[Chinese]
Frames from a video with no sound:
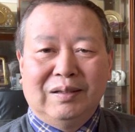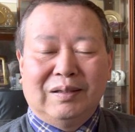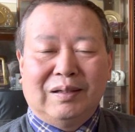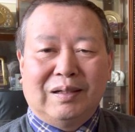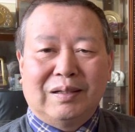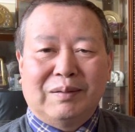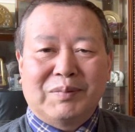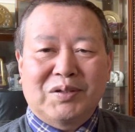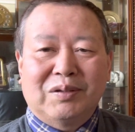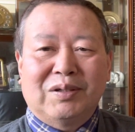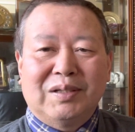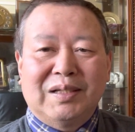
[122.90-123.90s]
啊，那么
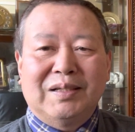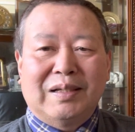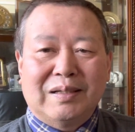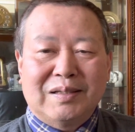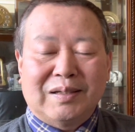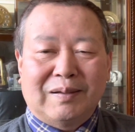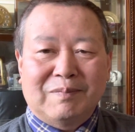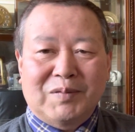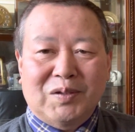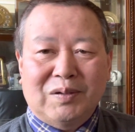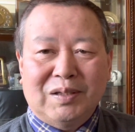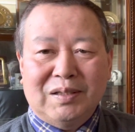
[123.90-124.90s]
受到一些影响，
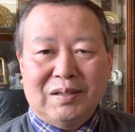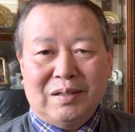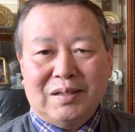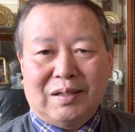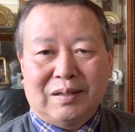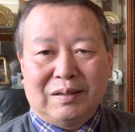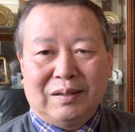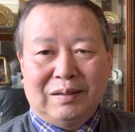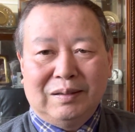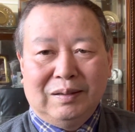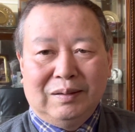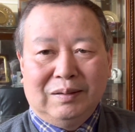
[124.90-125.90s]
受到一些影响呢，
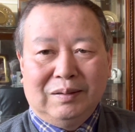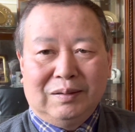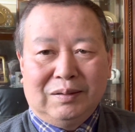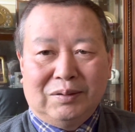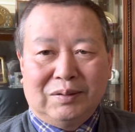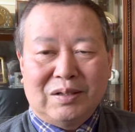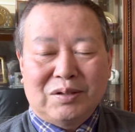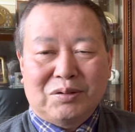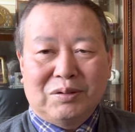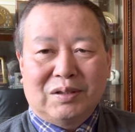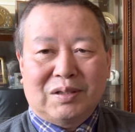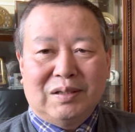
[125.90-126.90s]
有的人
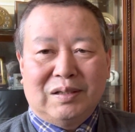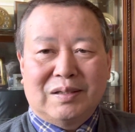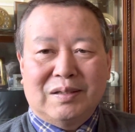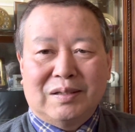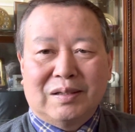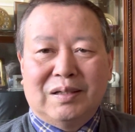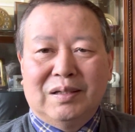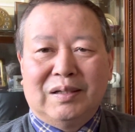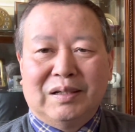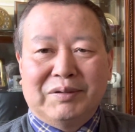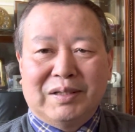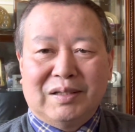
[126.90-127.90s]
说是你自己个
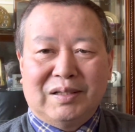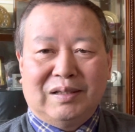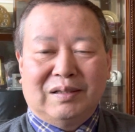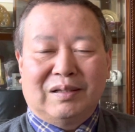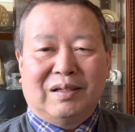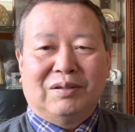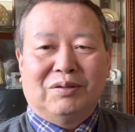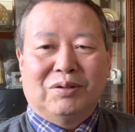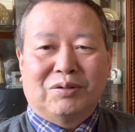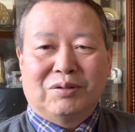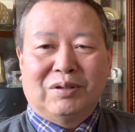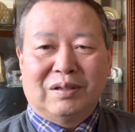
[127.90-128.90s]
人的问题啊，我
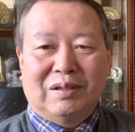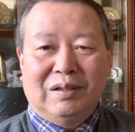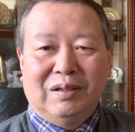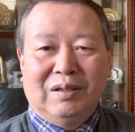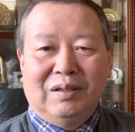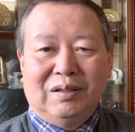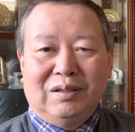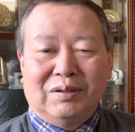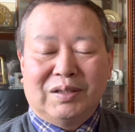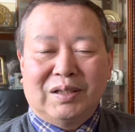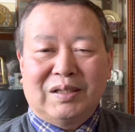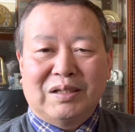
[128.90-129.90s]
说有
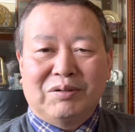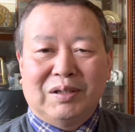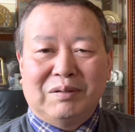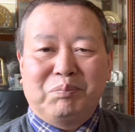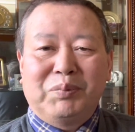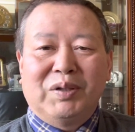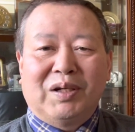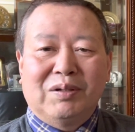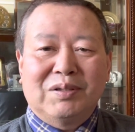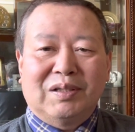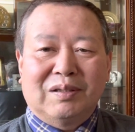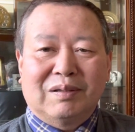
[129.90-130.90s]
些情况你们不了
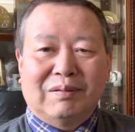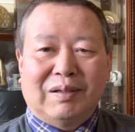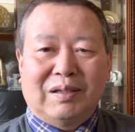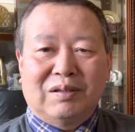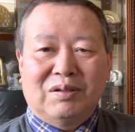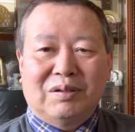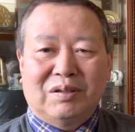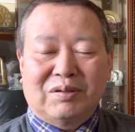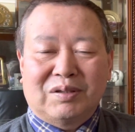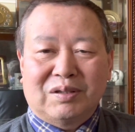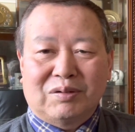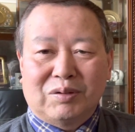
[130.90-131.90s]
解啊，就
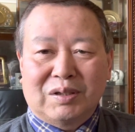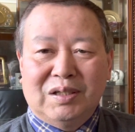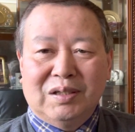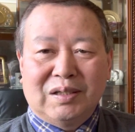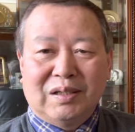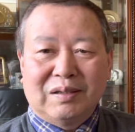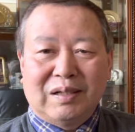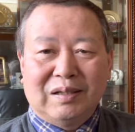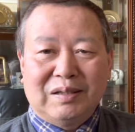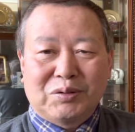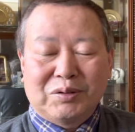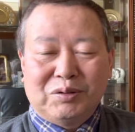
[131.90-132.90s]
是说个人呢，
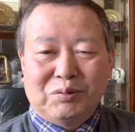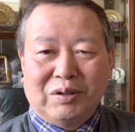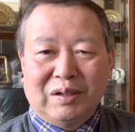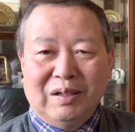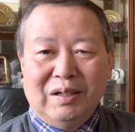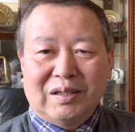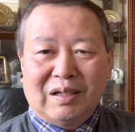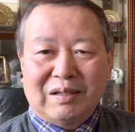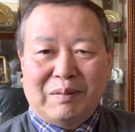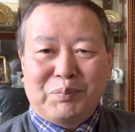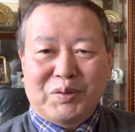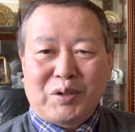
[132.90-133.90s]
你说我当
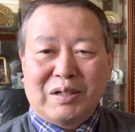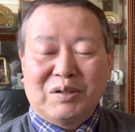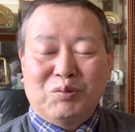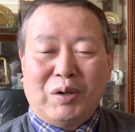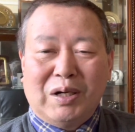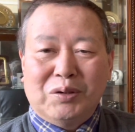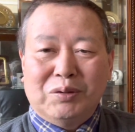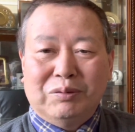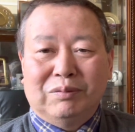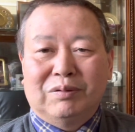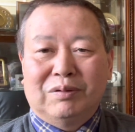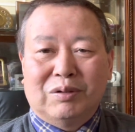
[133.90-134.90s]
然不算是网
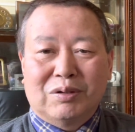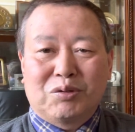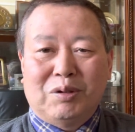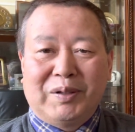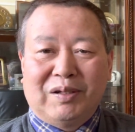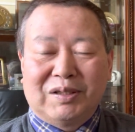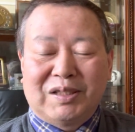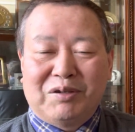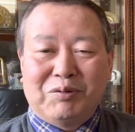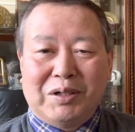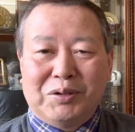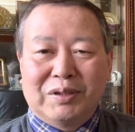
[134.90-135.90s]
红，我做不了像
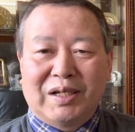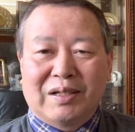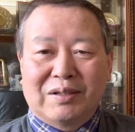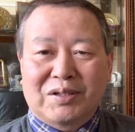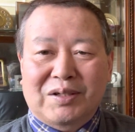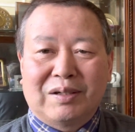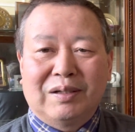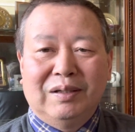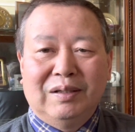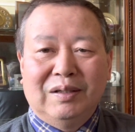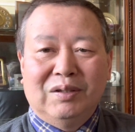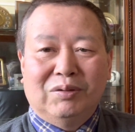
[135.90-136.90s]
网红那样的事儿，
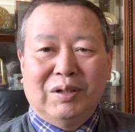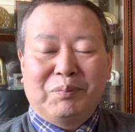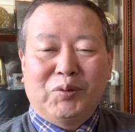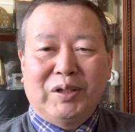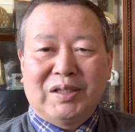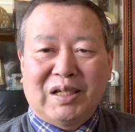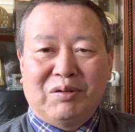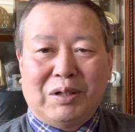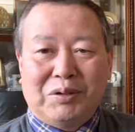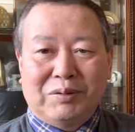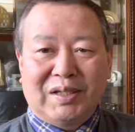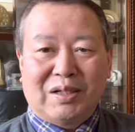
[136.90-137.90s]
我也不会像网
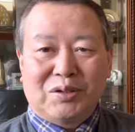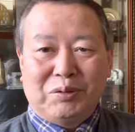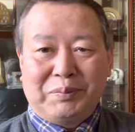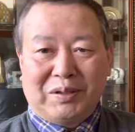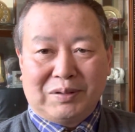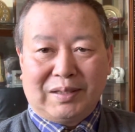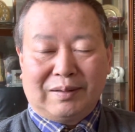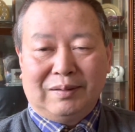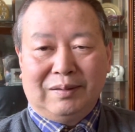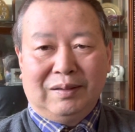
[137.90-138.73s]
红那样去表现，